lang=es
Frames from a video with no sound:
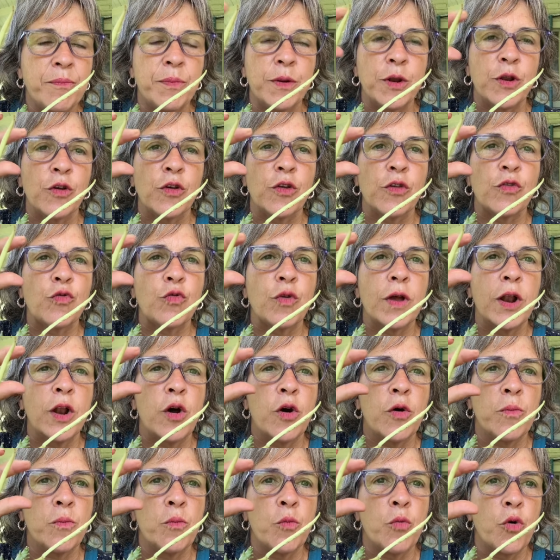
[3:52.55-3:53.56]
pero de
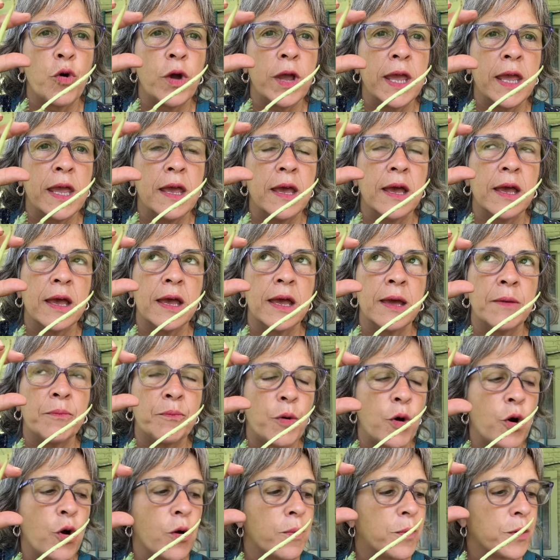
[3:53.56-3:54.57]
suelos muy eh,
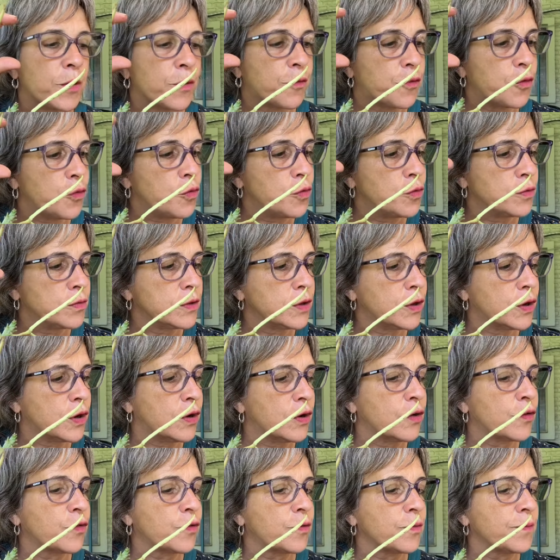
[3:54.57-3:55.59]
poco
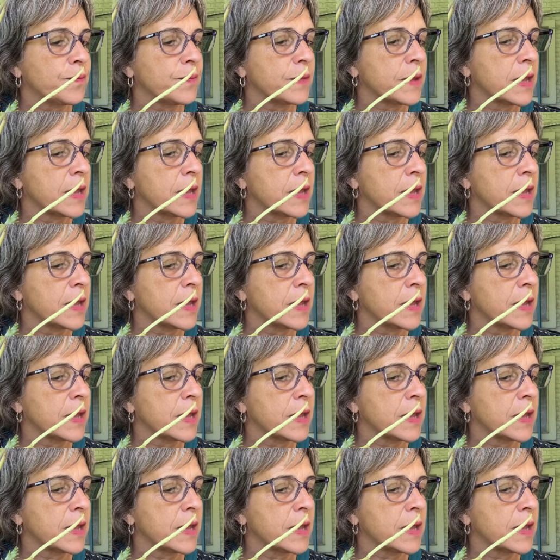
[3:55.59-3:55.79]
profundos,